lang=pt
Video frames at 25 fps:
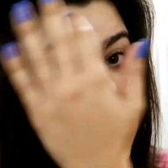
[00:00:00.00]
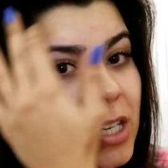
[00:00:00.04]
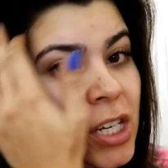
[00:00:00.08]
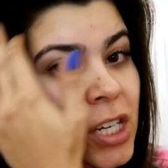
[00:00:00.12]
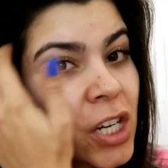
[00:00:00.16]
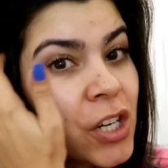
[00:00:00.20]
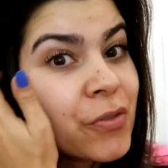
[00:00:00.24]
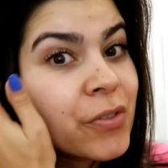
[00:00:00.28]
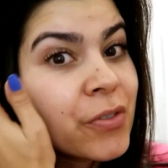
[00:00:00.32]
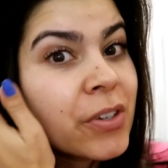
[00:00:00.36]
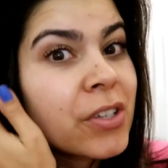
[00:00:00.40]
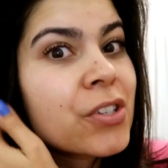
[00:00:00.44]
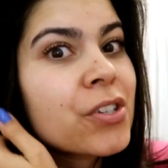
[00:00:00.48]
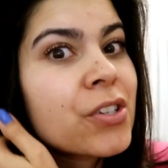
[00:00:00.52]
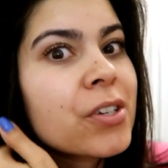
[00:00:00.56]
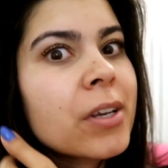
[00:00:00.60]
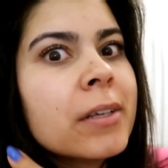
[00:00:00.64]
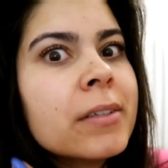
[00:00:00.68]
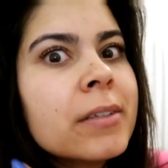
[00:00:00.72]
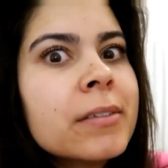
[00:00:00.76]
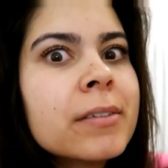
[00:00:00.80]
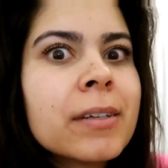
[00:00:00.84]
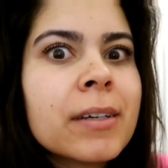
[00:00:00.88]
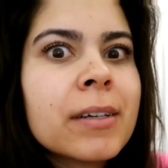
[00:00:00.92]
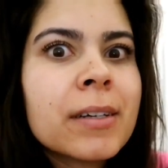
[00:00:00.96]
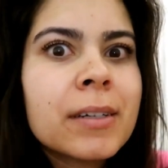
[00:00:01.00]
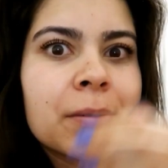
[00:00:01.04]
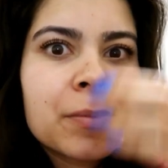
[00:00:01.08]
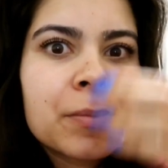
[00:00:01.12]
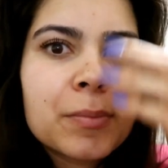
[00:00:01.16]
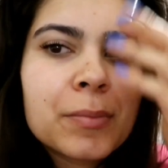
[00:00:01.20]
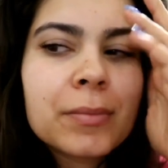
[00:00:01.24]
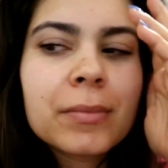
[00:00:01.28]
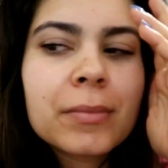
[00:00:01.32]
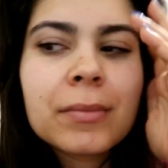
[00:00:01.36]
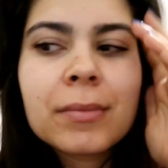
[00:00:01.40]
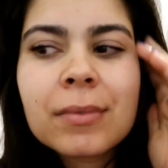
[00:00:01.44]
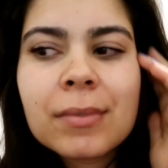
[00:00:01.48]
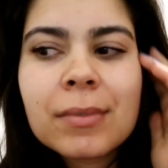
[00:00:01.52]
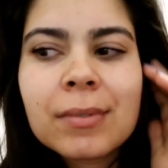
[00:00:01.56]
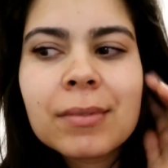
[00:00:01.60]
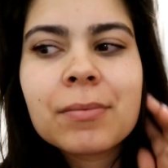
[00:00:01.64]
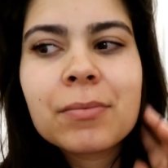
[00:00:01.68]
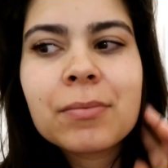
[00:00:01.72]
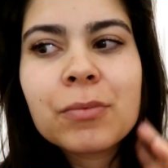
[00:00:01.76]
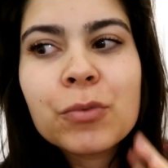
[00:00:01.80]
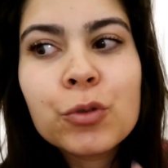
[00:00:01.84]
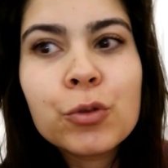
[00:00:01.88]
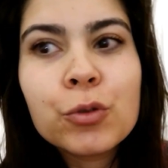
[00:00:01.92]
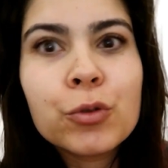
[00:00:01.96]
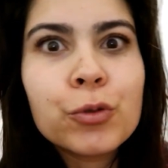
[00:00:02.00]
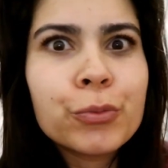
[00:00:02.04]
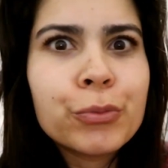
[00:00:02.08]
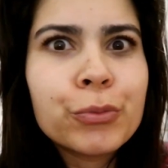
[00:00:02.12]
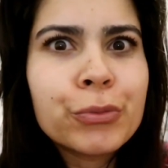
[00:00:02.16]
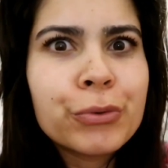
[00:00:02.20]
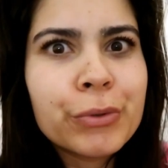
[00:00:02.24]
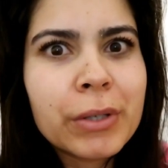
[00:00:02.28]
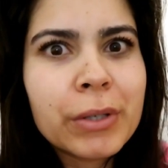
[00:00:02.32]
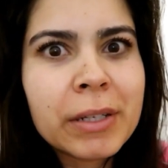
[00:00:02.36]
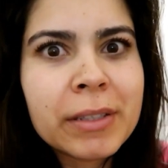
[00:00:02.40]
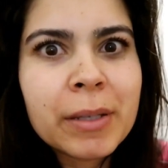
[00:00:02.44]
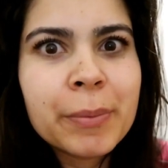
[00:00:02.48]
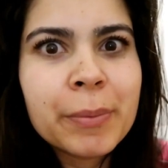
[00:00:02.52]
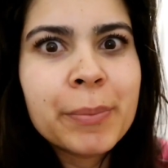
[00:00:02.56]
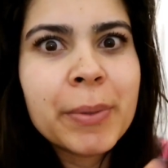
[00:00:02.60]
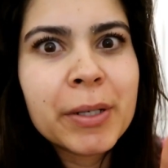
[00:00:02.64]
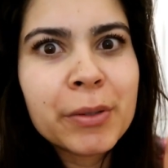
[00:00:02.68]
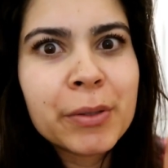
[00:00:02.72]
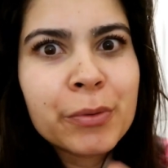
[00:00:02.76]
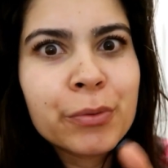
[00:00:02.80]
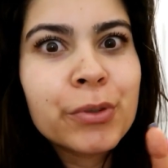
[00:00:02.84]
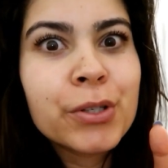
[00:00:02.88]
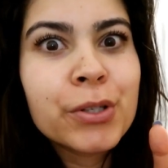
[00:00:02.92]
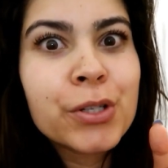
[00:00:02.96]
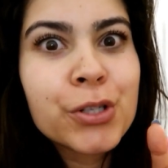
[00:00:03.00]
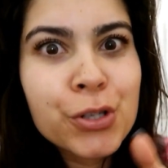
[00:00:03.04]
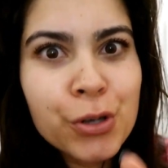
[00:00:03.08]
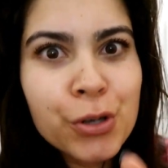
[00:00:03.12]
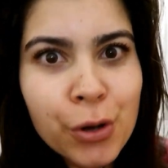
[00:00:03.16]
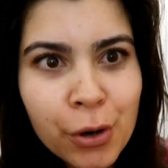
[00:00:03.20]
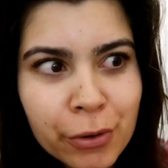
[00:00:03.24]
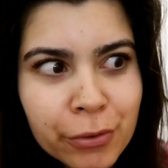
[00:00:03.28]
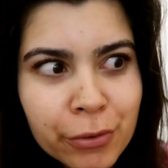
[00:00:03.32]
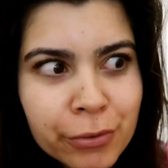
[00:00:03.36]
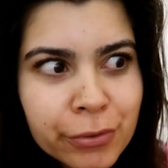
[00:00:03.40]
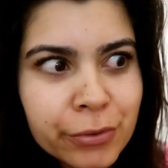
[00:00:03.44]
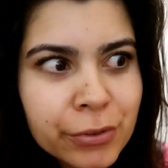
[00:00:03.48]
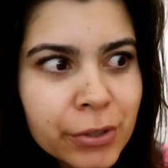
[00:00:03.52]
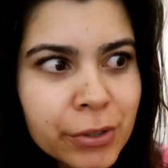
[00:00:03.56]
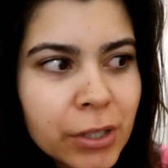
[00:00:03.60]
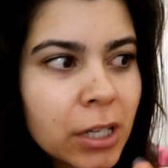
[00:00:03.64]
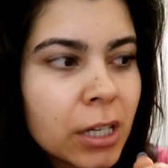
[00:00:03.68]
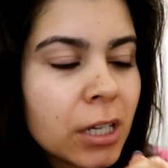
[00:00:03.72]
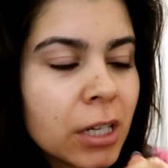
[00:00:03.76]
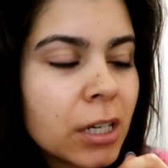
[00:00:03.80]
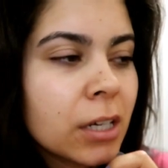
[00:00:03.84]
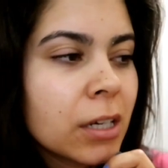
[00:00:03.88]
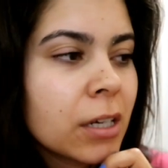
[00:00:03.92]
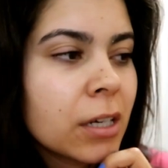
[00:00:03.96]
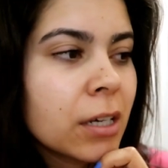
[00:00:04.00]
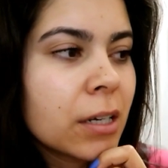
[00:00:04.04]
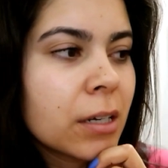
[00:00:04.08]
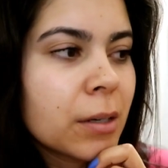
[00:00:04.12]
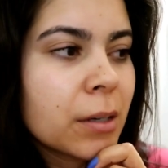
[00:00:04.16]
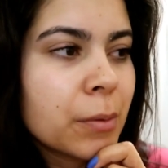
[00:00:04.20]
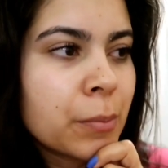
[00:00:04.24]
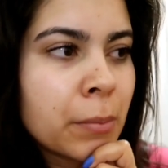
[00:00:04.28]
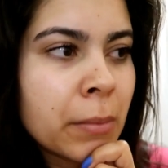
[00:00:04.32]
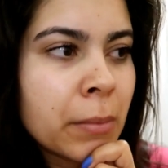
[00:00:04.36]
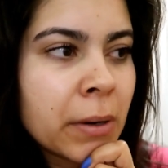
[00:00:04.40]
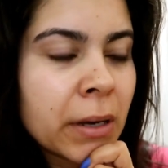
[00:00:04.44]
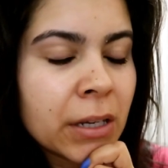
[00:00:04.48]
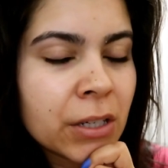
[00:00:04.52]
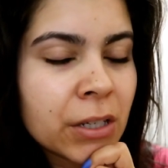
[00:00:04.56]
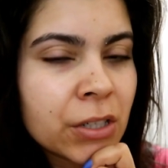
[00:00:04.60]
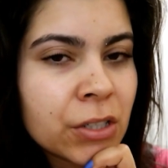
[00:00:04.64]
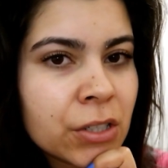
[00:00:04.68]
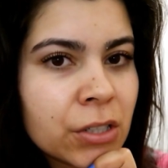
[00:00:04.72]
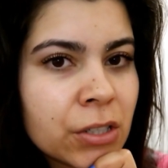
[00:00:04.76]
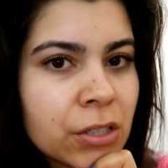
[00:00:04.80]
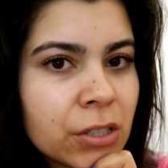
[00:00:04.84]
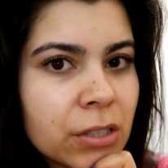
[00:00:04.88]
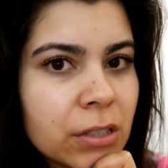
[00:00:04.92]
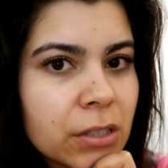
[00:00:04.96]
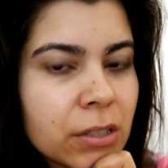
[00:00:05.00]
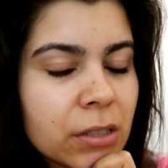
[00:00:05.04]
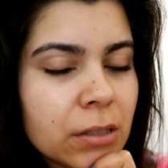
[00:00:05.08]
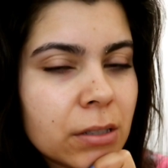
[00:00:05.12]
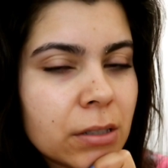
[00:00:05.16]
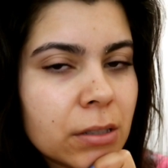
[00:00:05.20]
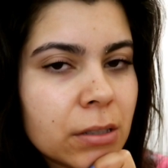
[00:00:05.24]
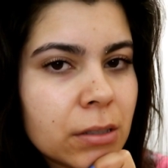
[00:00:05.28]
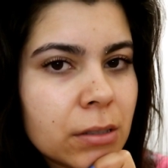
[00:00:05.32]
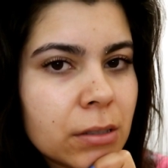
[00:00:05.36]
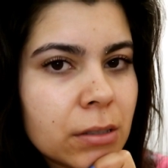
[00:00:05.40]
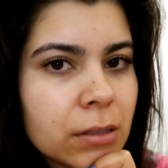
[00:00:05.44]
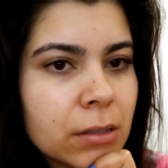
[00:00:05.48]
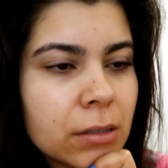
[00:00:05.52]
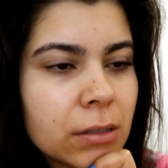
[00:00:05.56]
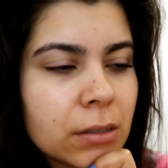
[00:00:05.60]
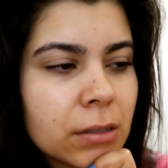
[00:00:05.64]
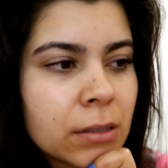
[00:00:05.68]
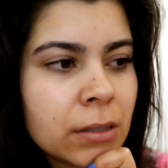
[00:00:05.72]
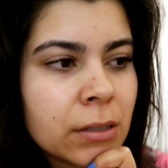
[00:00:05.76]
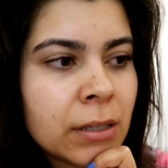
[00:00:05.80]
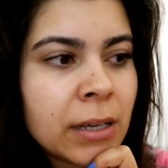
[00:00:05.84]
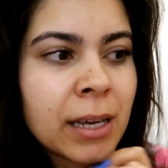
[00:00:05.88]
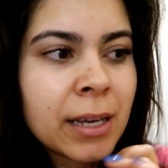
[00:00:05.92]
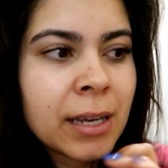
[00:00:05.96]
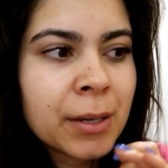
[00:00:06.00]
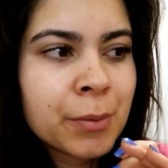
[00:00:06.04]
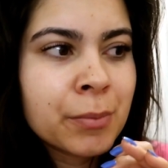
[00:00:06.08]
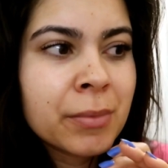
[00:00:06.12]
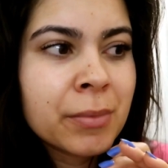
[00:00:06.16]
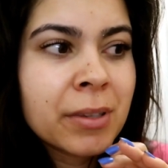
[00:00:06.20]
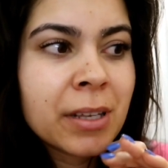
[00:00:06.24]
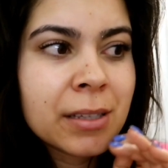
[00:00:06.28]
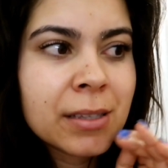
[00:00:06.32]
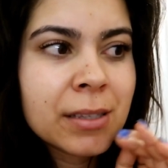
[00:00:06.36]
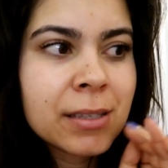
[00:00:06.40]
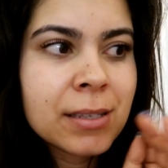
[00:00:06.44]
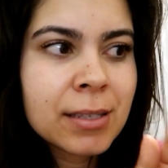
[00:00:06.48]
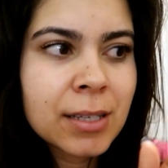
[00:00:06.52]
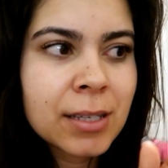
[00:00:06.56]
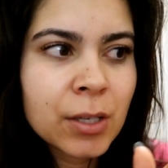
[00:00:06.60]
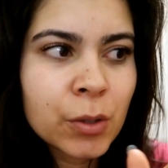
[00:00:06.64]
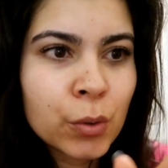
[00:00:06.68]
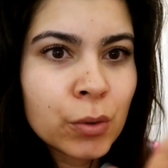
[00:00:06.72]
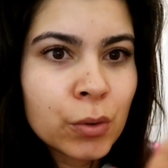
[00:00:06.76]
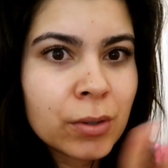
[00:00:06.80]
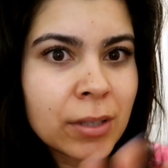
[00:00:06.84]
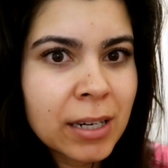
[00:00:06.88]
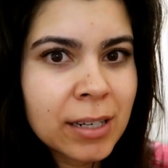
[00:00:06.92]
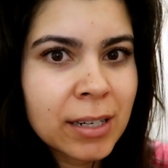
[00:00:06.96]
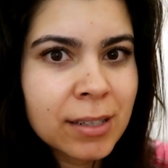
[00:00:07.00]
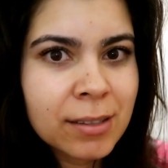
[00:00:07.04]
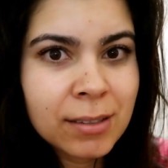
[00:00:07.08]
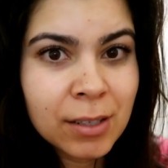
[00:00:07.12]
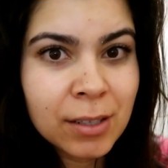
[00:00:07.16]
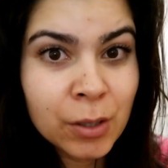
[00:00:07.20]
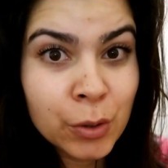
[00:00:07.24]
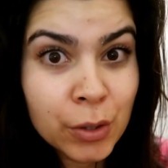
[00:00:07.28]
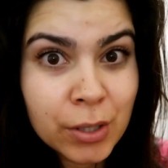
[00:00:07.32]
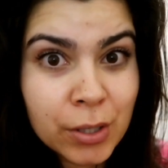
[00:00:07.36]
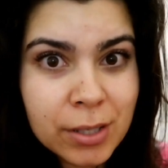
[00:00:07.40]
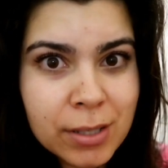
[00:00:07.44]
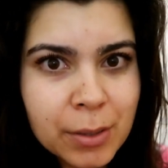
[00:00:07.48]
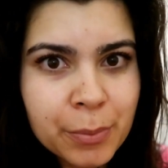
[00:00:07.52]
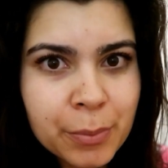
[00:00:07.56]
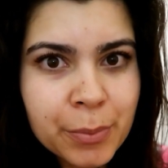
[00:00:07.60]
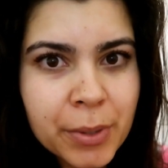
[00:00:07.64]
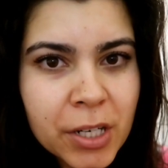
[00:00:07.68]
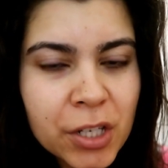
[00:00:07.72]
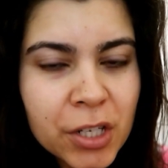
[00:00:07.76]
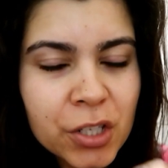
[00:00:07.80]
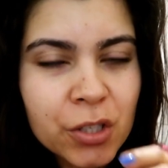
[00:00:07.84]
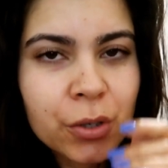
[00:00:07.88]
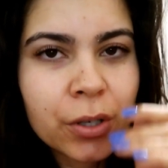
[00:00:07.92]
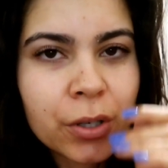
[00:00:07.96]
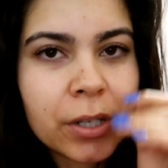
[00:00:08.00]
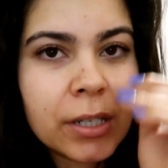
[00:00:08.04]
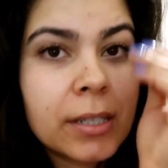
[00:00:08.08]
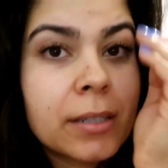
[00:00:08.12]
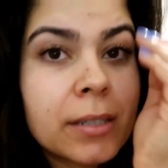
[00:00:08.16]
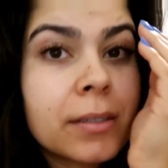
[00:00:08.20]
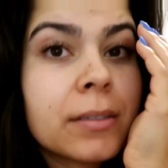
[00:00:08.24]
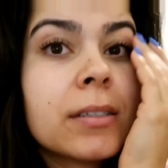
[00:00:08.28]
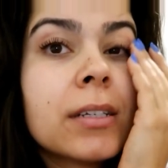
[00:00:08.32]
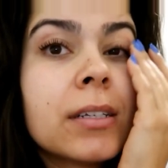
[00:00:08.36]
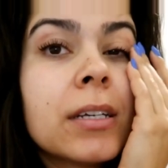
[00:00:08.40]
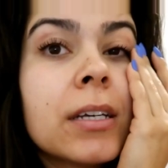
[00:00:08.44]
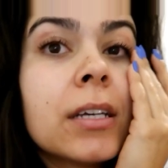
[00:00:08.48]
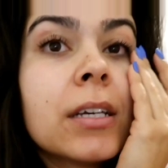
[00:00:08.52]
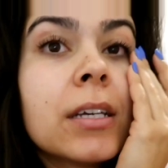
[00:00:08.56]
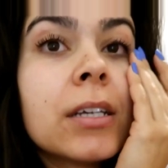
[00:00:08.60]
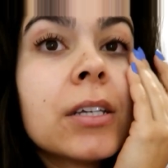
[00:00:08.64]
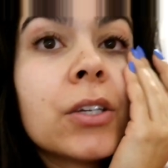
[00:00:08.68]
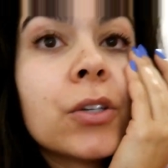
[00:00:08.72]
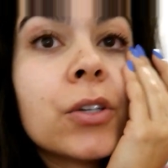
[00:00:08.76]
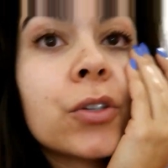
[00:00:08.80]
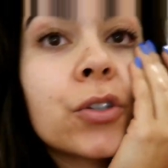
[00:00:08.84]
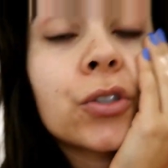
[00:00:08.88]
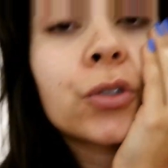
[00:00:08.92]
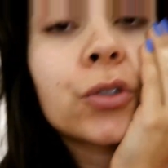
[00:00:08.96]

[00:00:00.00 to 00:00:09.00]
mais, às vezes ainda durmo até perto das nove. Mas quer me deite cedo ou tarde, acordo sempre a esta hora. Eu